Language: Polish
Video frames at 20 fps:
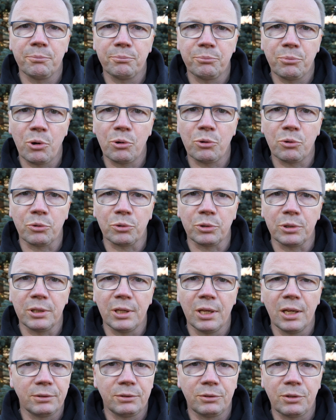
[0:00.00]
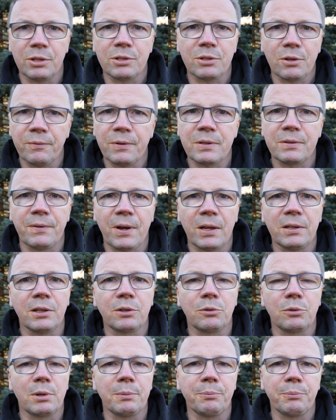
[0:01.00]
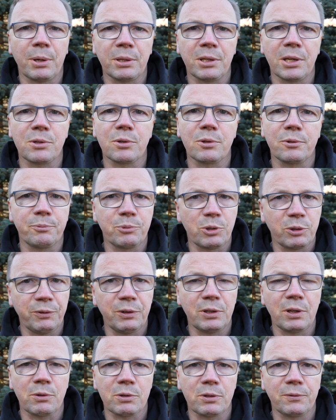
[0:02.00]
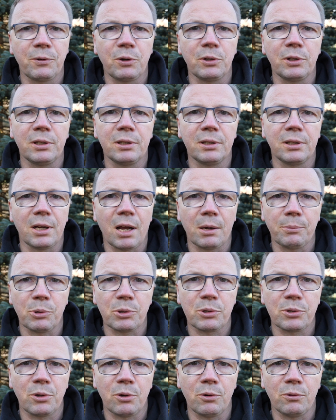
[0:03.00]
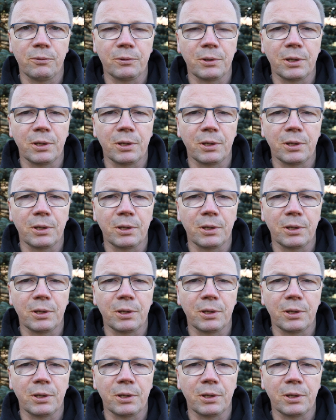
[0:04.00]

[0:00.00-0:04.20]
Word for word: Pokój to jest to wezwanie, którym Pan Jezus przywitał swoich apostołów,